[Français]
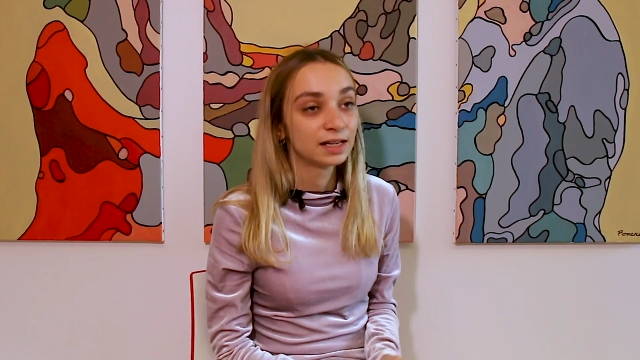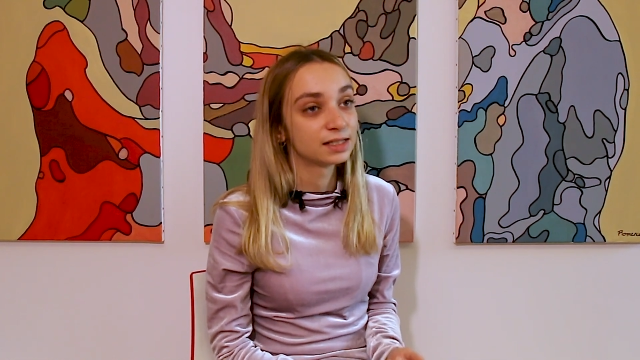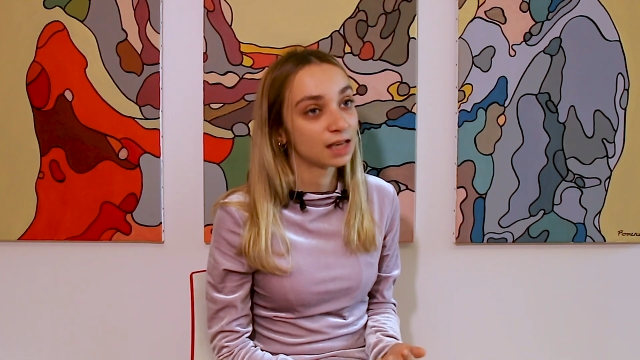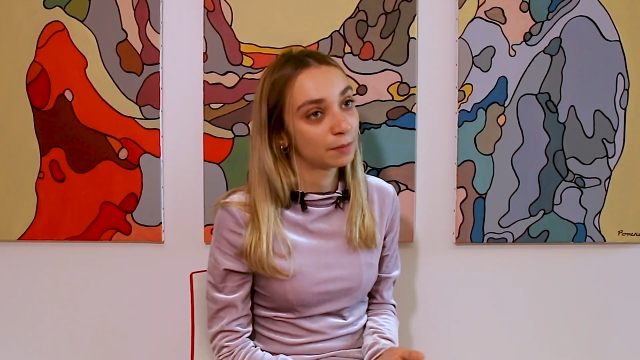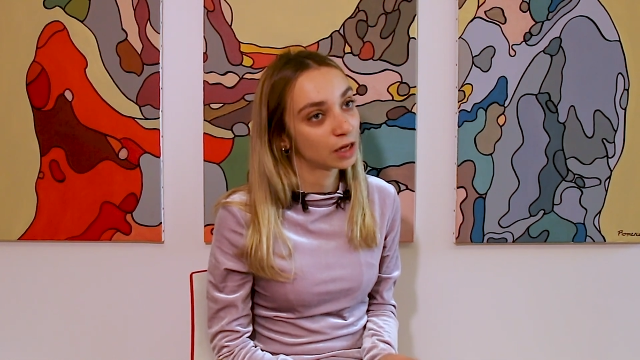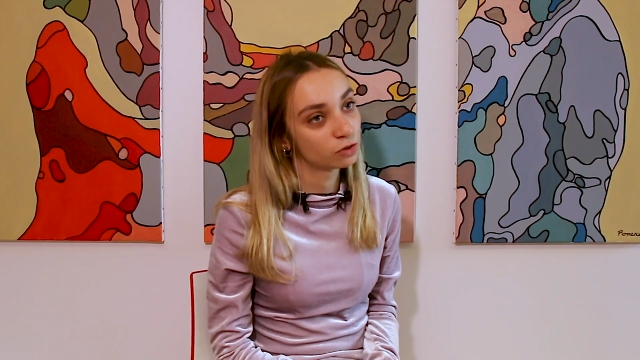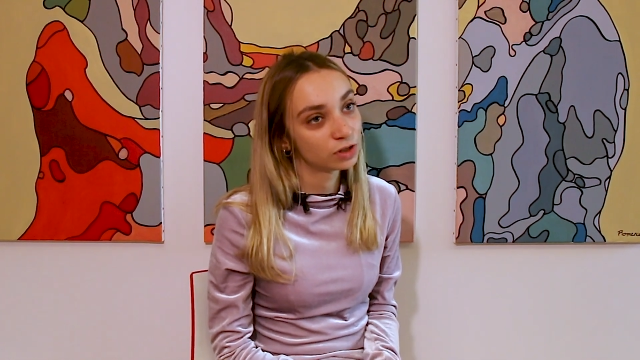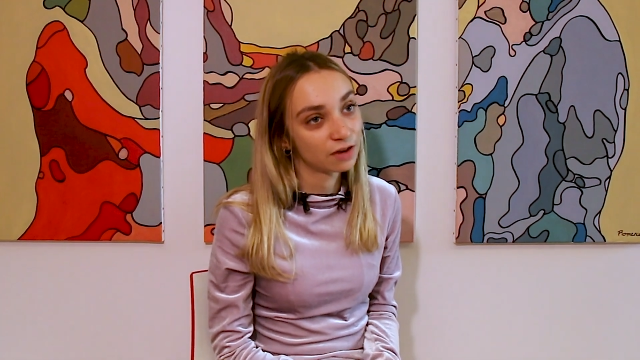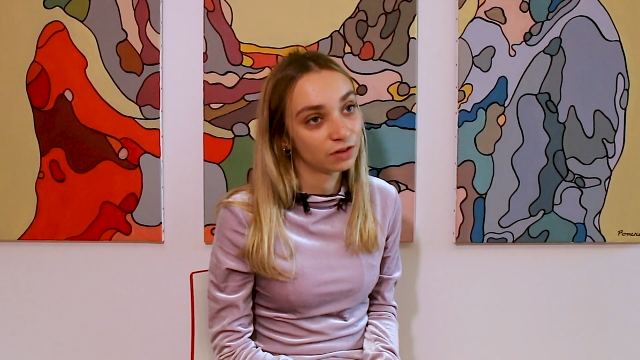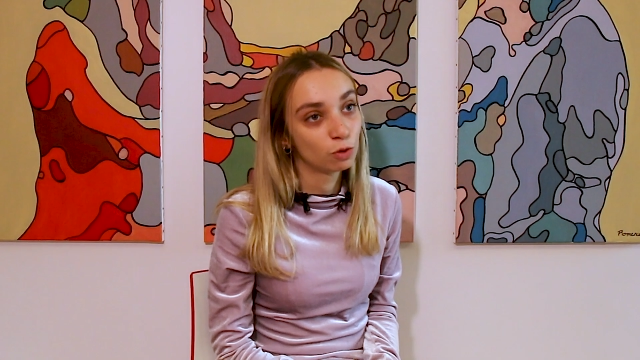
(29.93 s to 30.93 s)
Il s'est
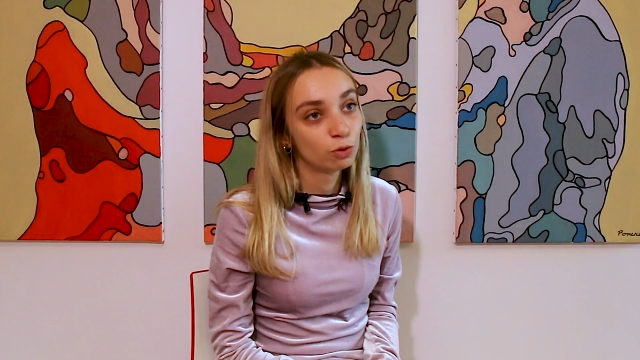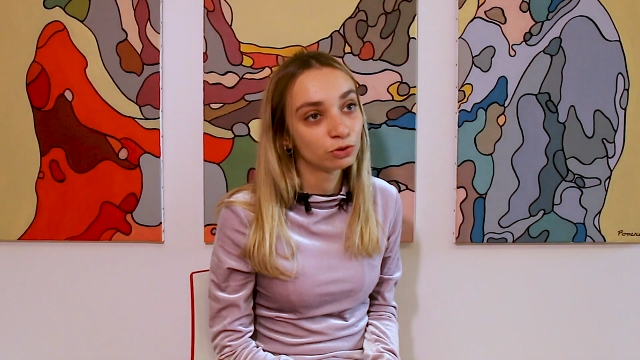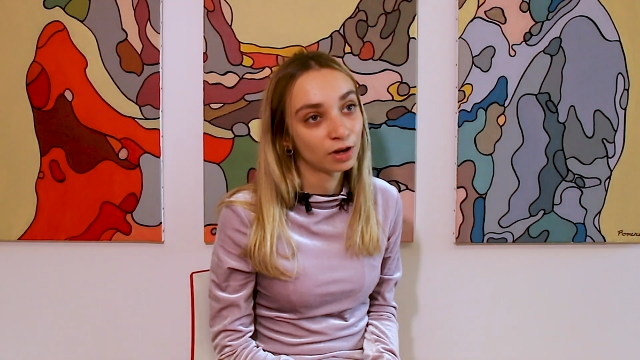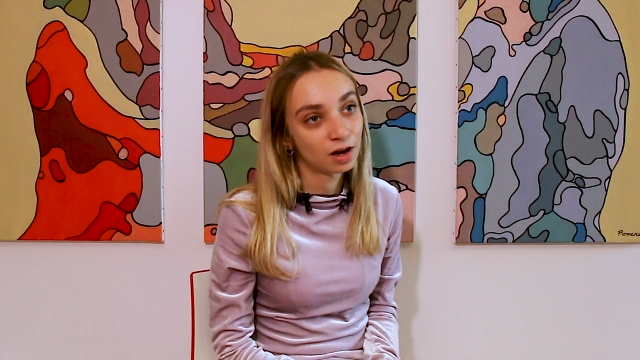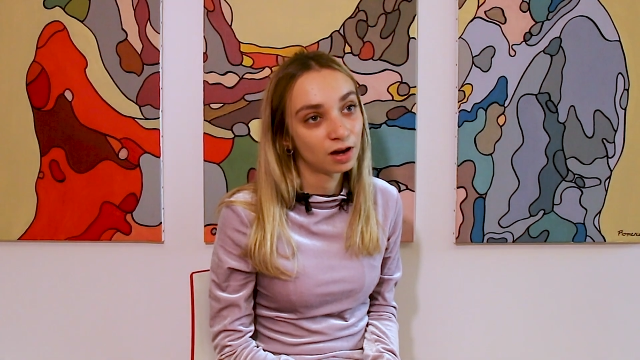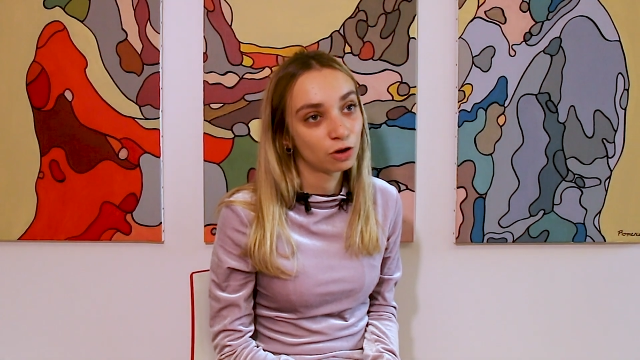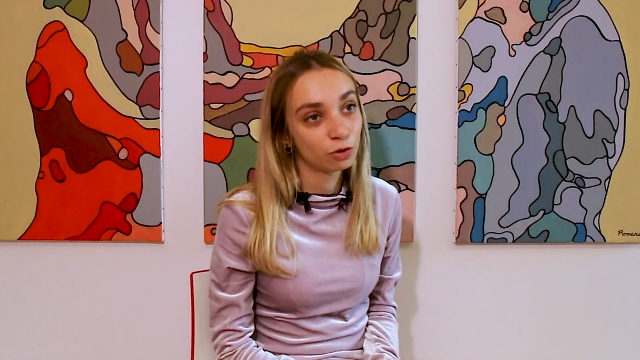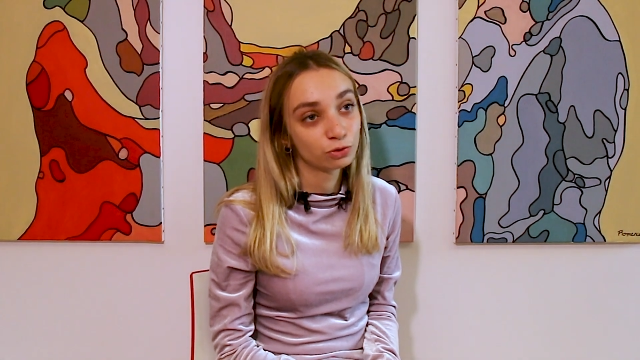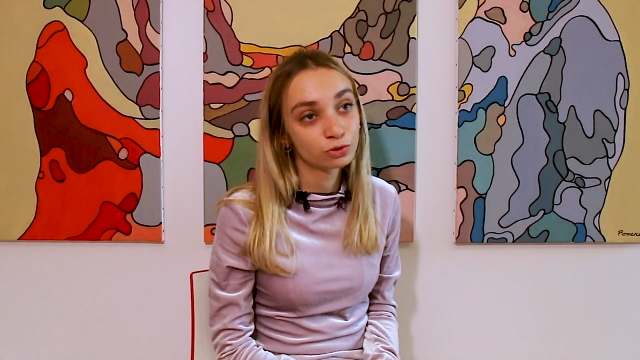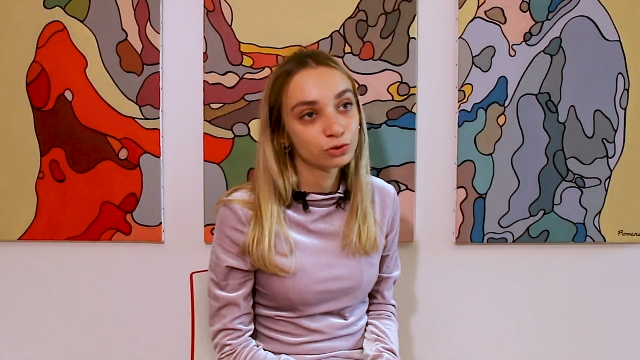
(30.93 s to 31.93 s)
aperçu qu'il n'y avait aucune
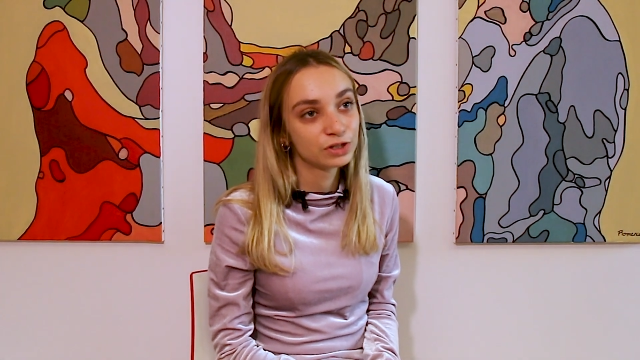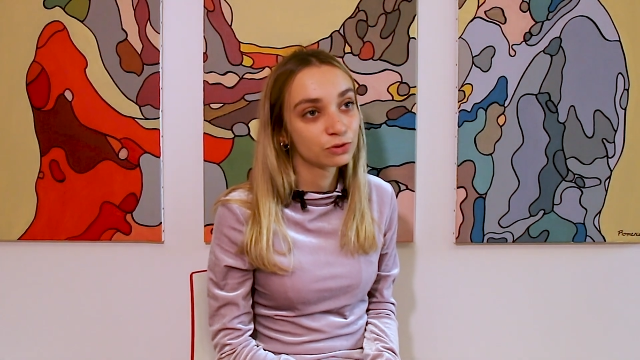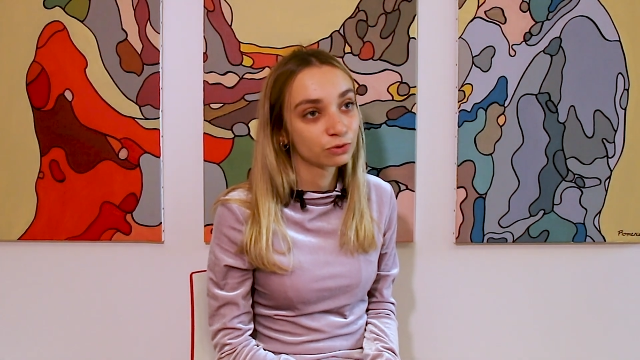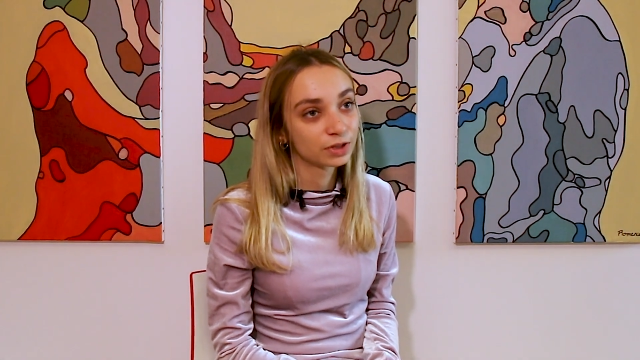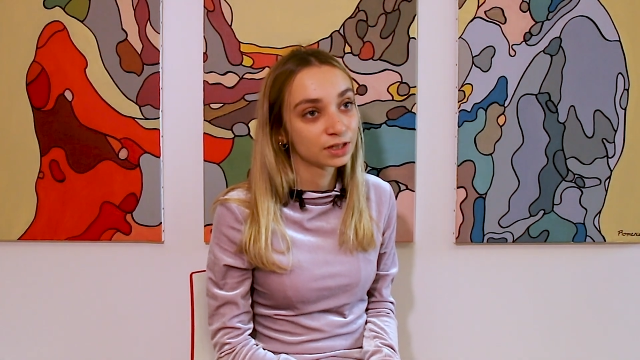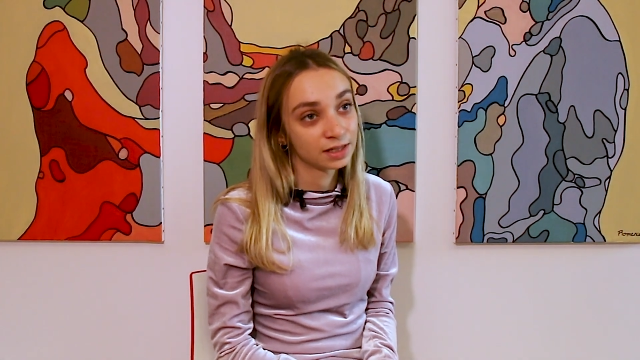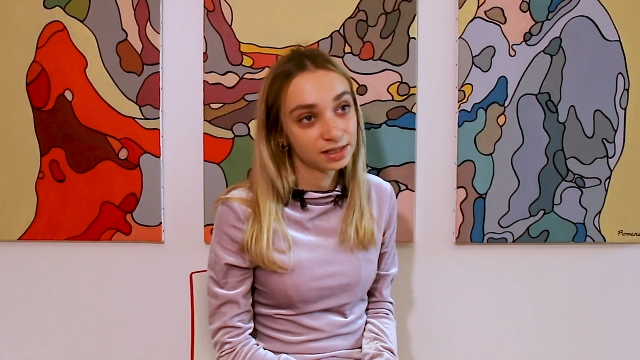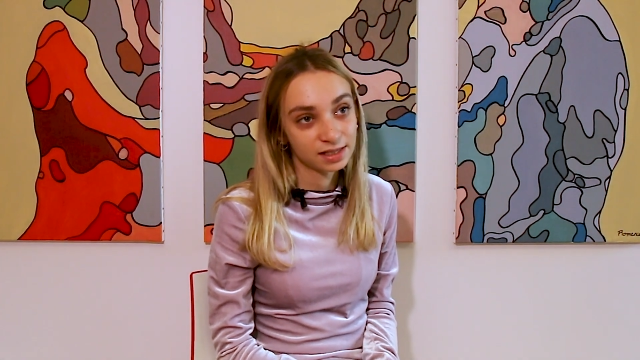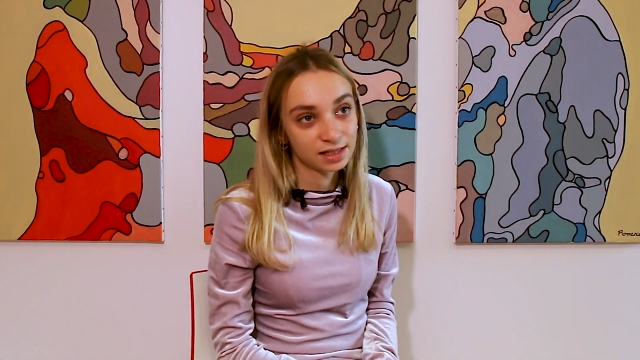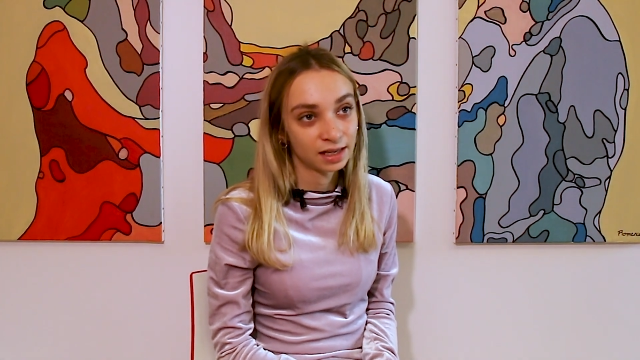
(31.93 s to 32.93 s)
solution qui
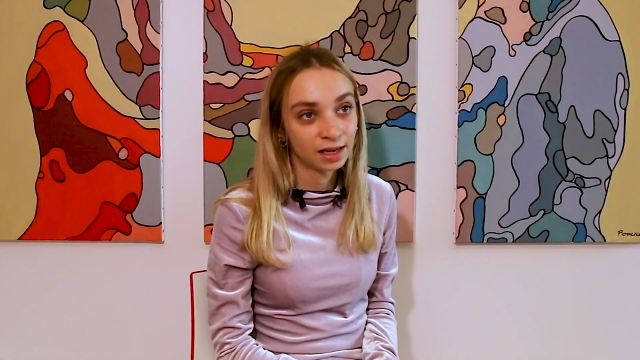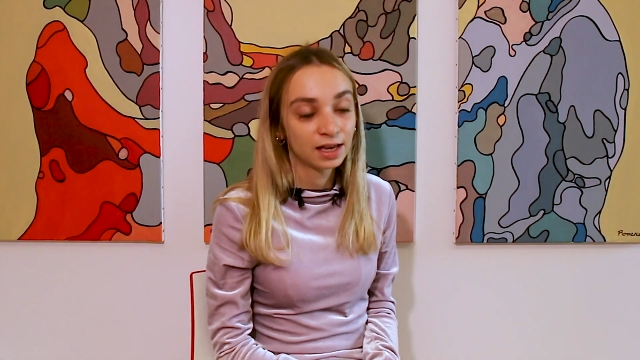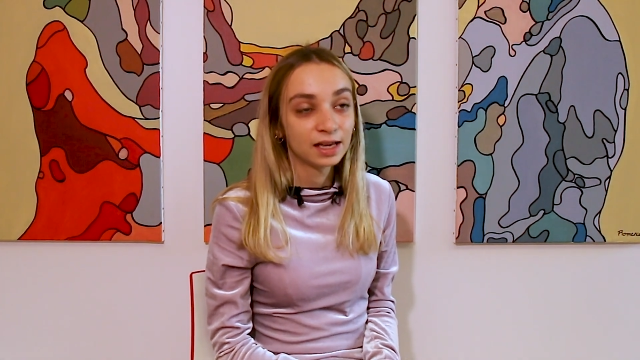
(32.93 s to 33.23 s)
n'existait